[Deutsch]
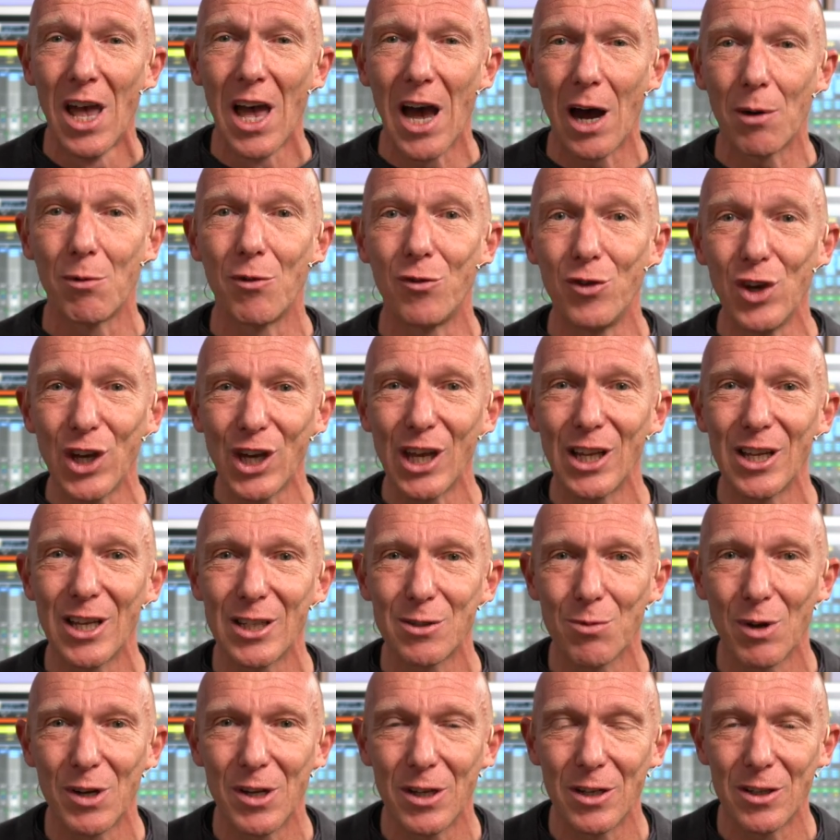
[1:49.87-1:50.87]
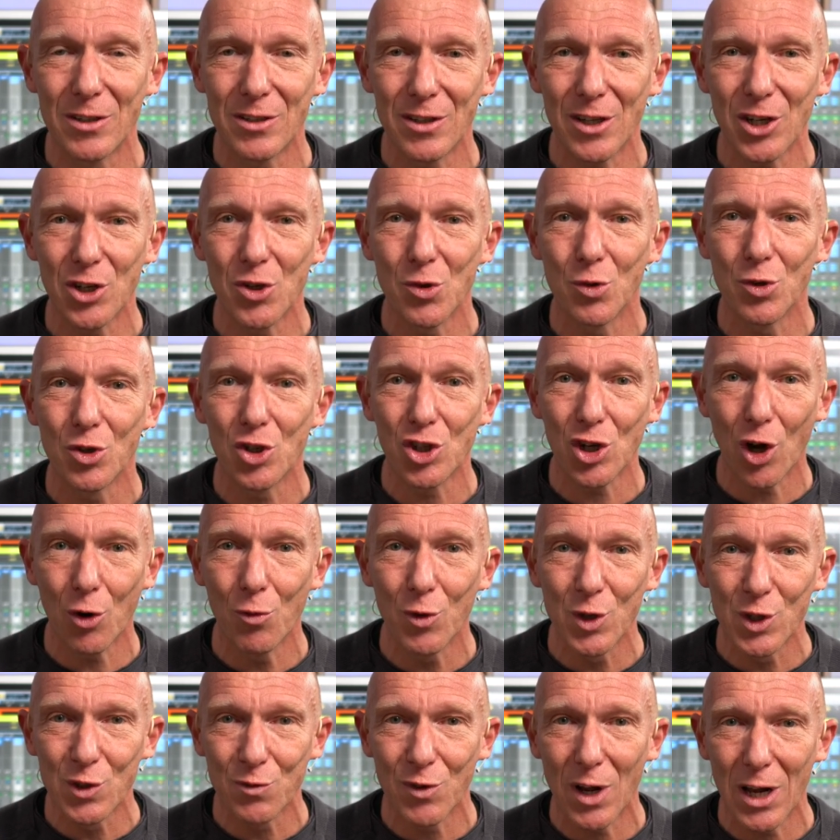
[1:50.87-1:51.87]
Aber wir gehen jetzt mal in die Session und schauen
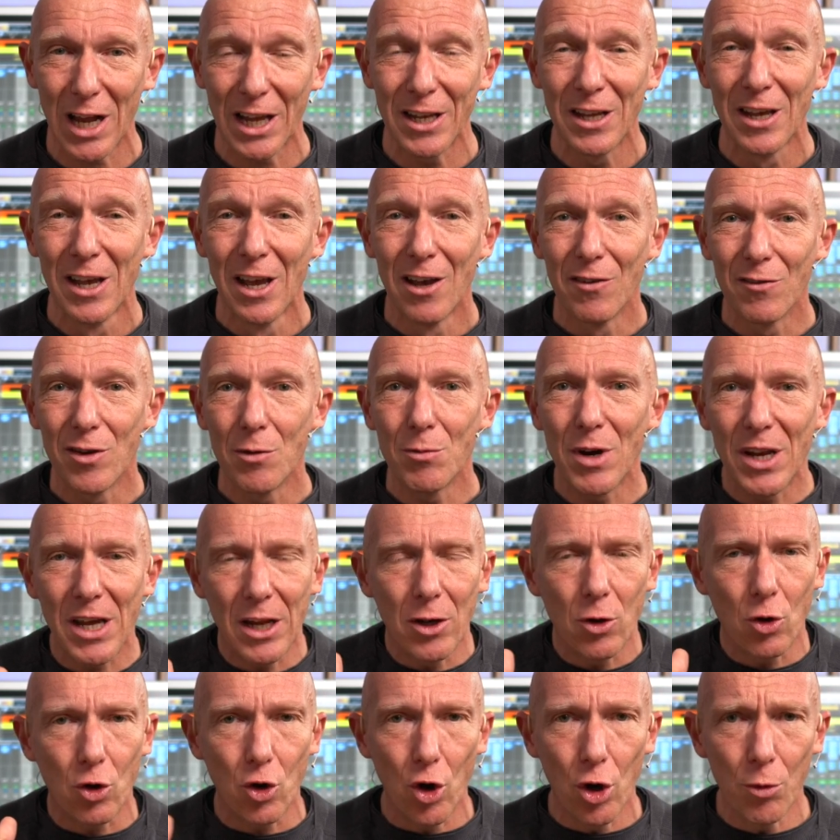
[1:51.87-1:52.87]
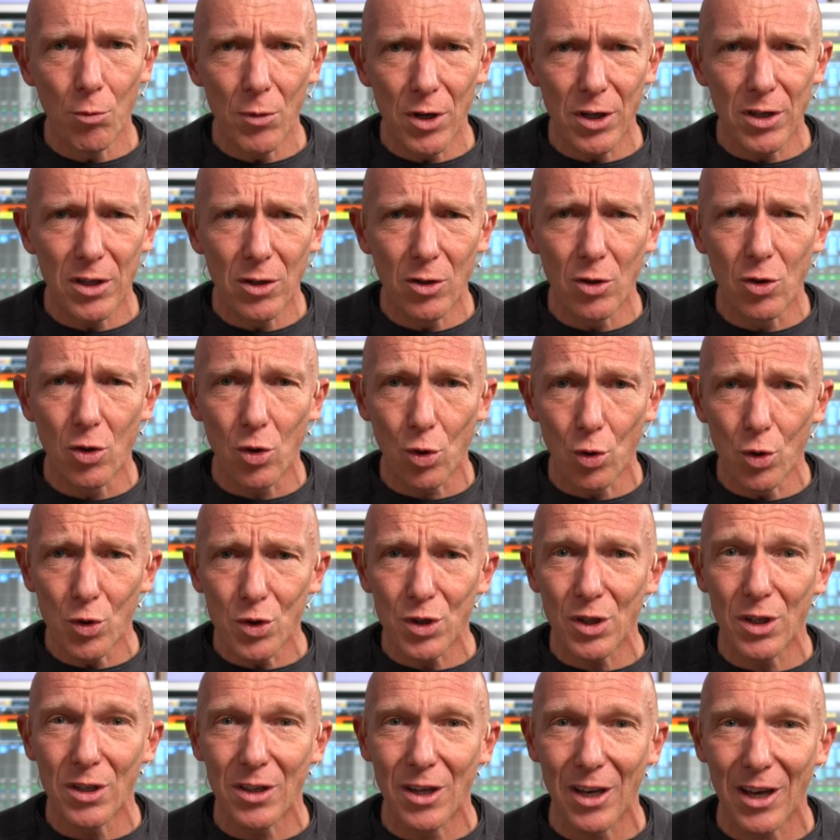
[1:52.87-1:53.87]
uns mal an, wie man einen räumlichen,
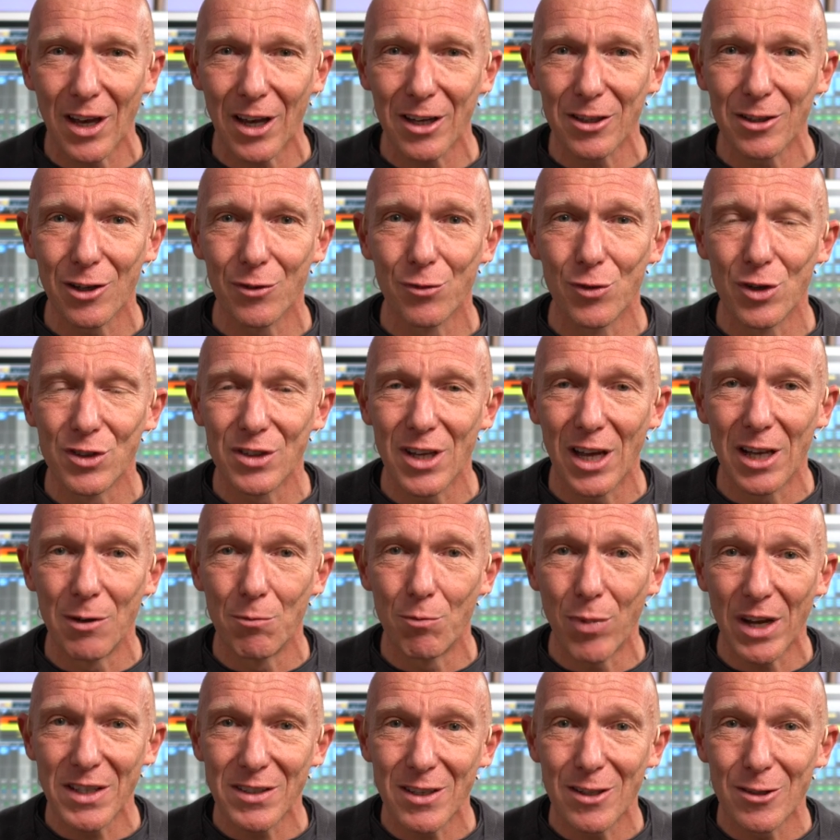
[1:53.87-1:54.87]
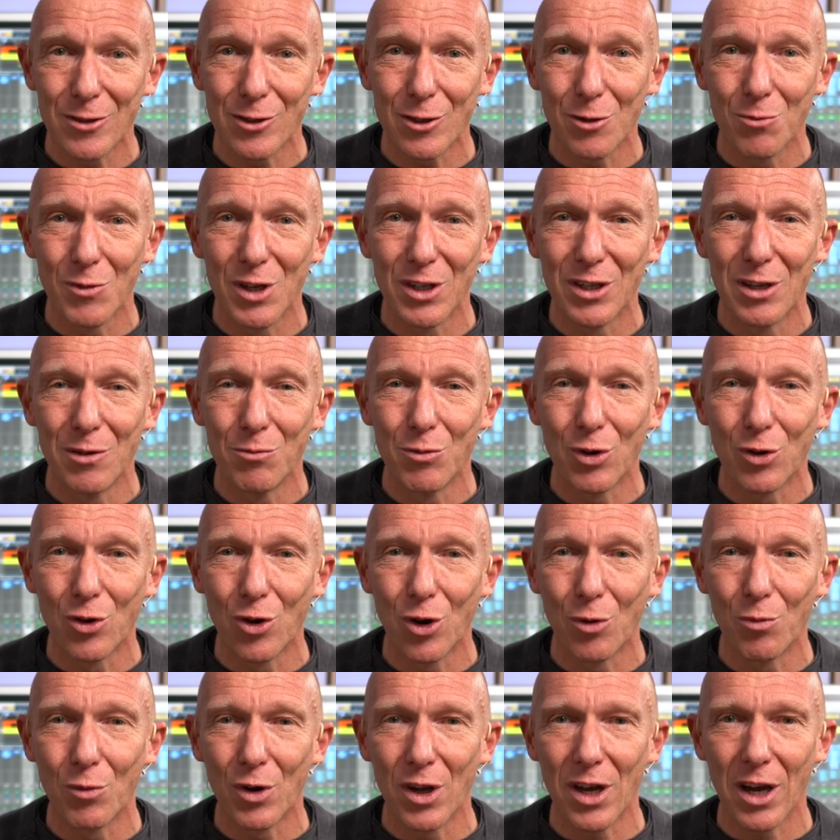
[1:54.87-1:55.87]
größeren Charakter für sein Bassinstrument
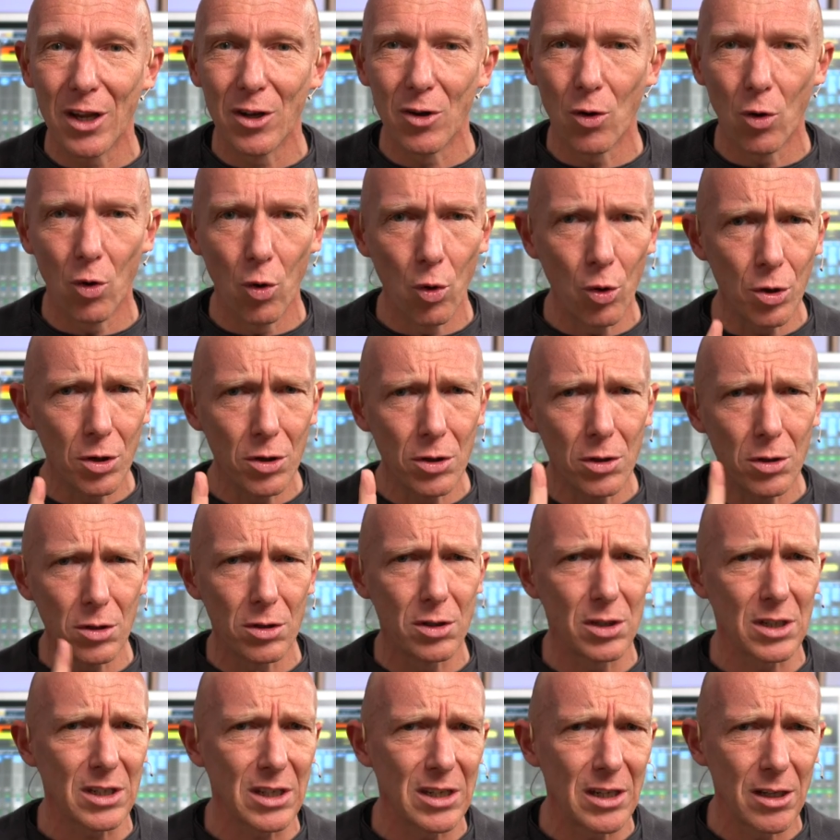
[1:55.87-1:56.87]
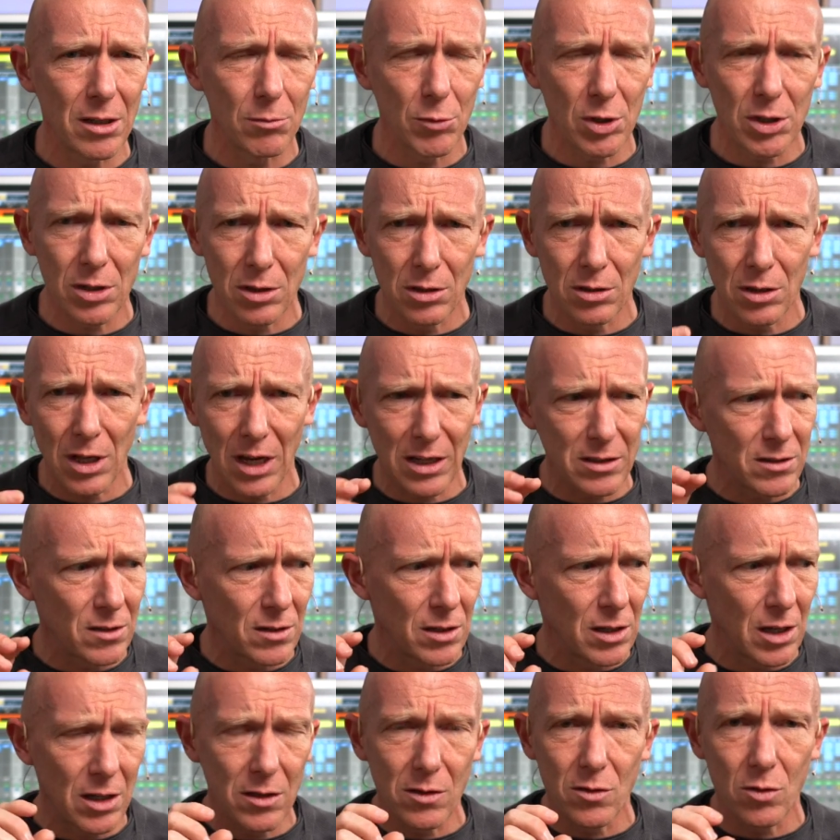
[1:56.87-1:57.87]
hinbekommen kann, ohne die Regel mit den
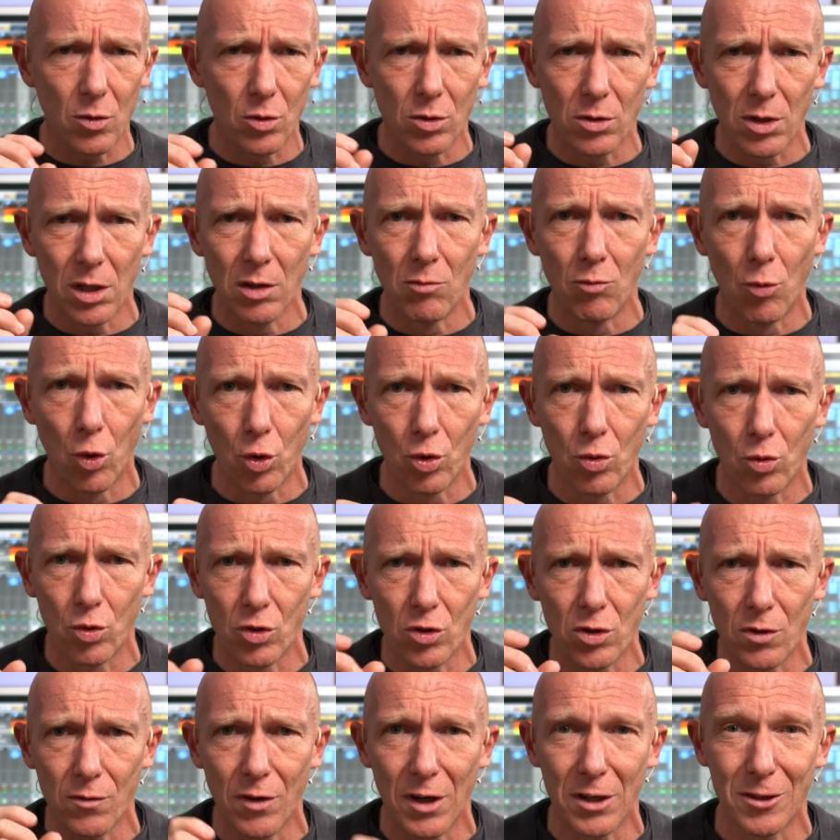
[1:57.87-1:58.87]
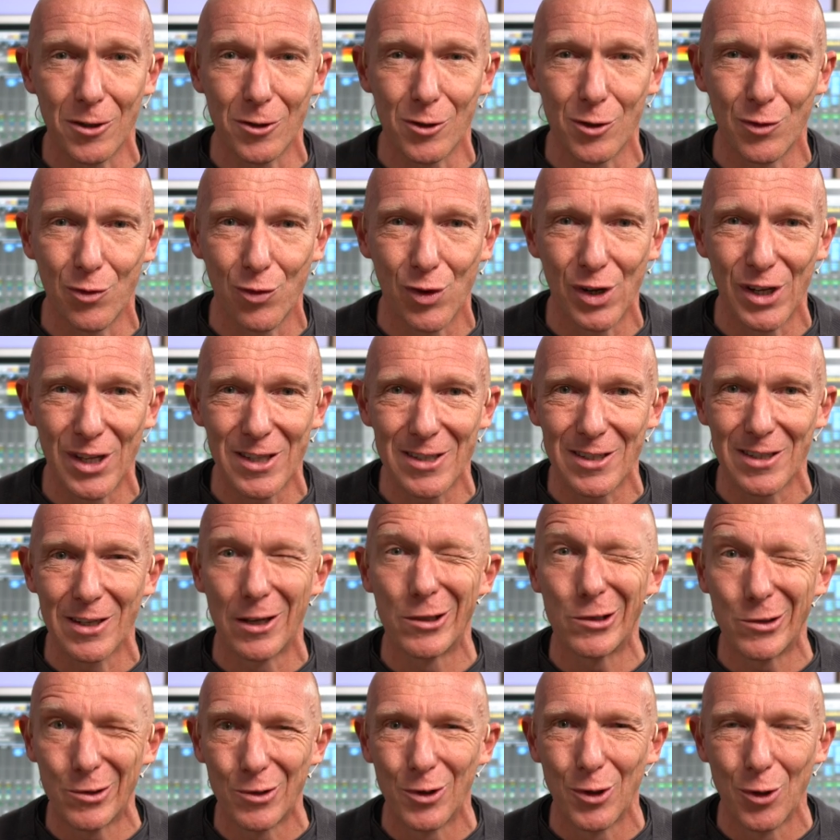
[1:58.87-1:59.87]
80 Hertz und in Mono und so weiter zu verletzen.
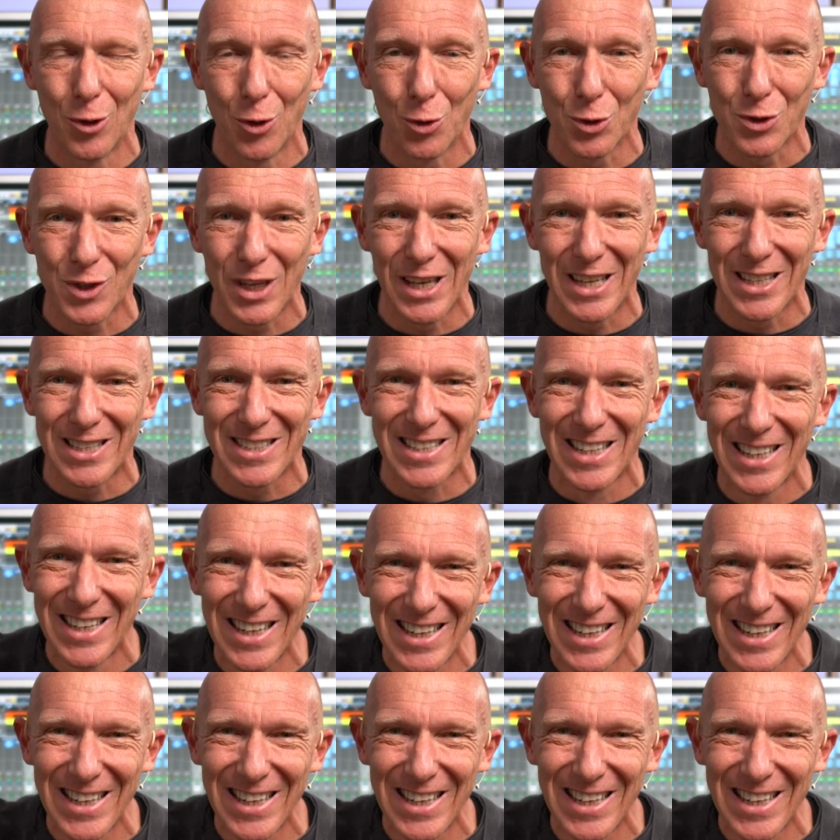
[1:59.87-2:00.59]
Also los geht's.